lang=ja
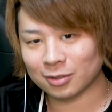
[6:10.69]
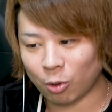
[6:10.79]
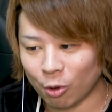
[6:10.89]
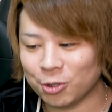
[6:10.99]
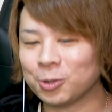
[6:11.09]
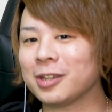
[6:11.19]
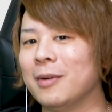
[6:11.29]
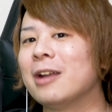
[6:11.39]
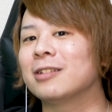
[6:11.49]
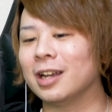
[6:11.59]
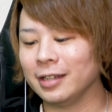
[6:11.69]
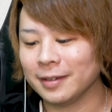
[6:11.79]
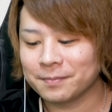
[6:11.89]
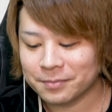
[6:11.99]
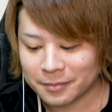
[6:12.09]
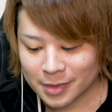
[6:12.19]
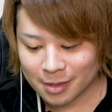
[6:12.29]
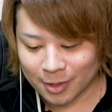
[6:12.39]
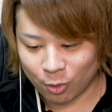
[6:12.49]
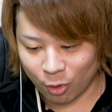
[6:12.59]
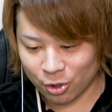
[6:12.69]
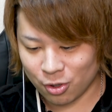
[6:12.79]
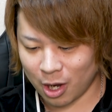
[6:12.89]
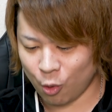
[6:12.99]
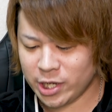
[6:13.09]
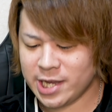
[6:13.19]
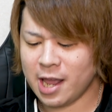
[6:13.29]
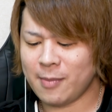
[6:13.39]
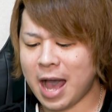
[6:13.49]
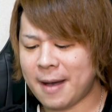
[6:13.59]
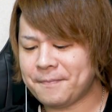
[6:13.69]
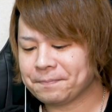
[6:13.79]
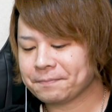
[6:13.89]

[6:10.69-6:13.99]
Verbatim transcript: こういう時もあるからね。まあ、こういうのが起きれば、